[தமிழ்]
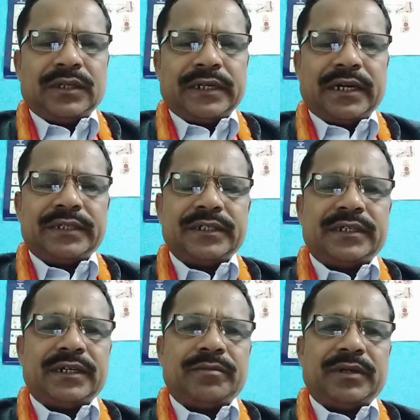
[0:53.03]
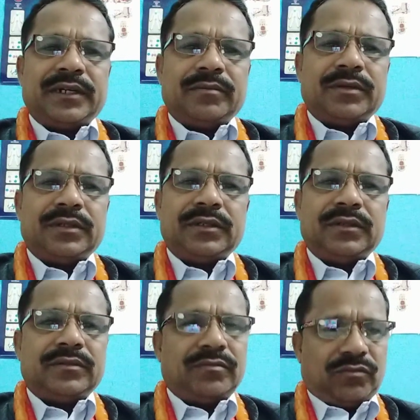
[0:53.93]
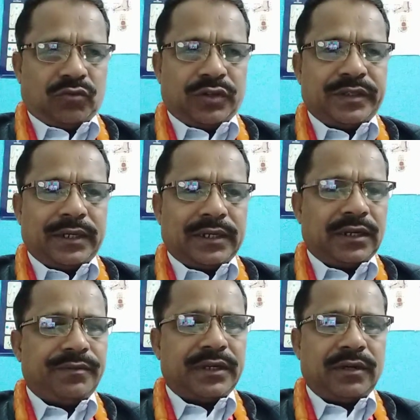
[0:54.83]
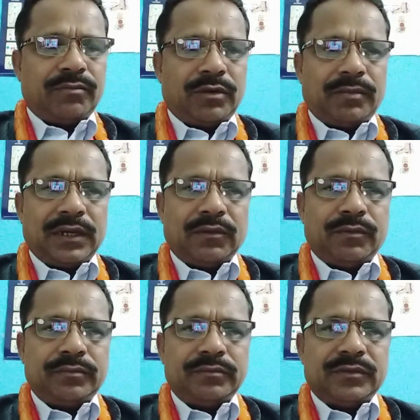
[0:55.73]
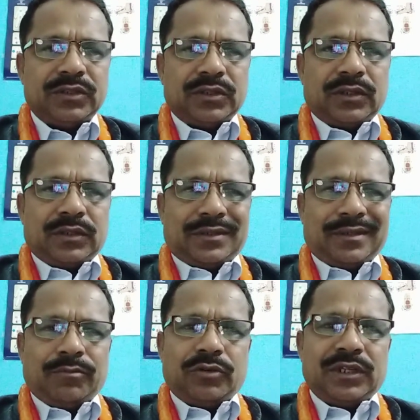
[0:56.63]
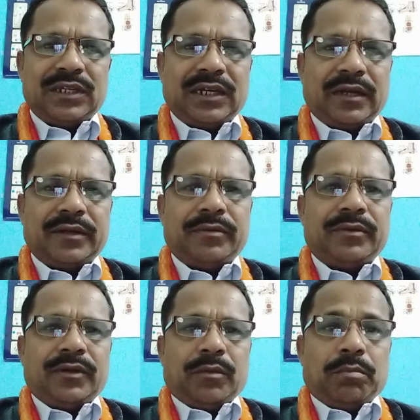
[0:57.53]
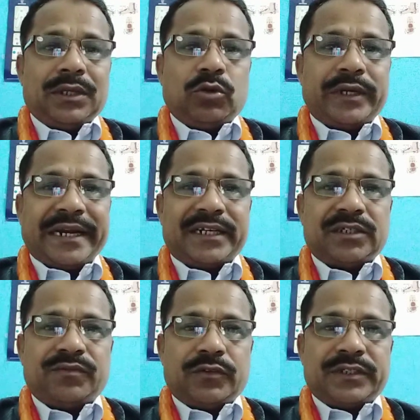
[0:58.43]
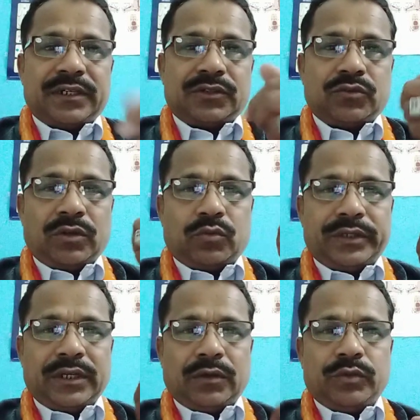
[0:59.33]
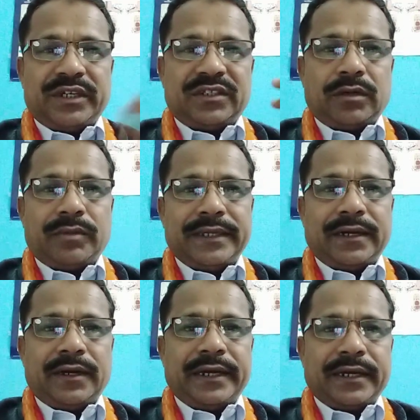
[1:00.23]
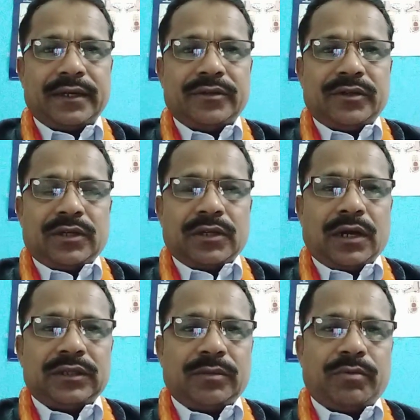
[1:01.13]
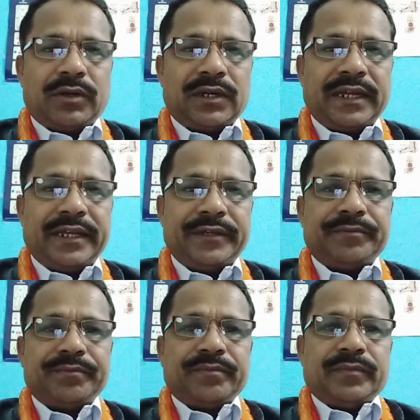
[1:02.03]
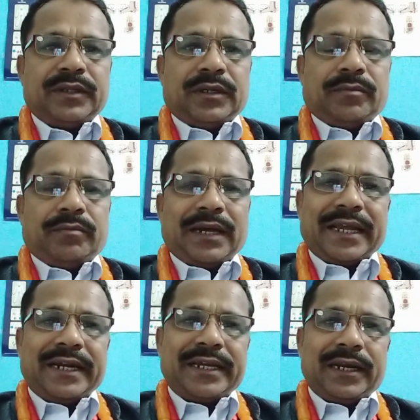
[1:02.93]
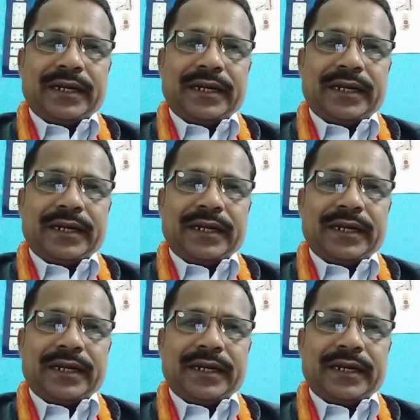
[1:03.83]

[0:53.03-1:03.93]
எனர்ஜி ட்ரீட்மெண்ட் என்பது ஒரு சில கருவிகள் மூலமாகவும் நம்முடைய பயோ எனர்ஜி ஃபோர்ஸ் என்று சொல்லக்கூடிய உயிர்த்தன்மையான காந்த புலன்களை மேக்னட்டிக்கல்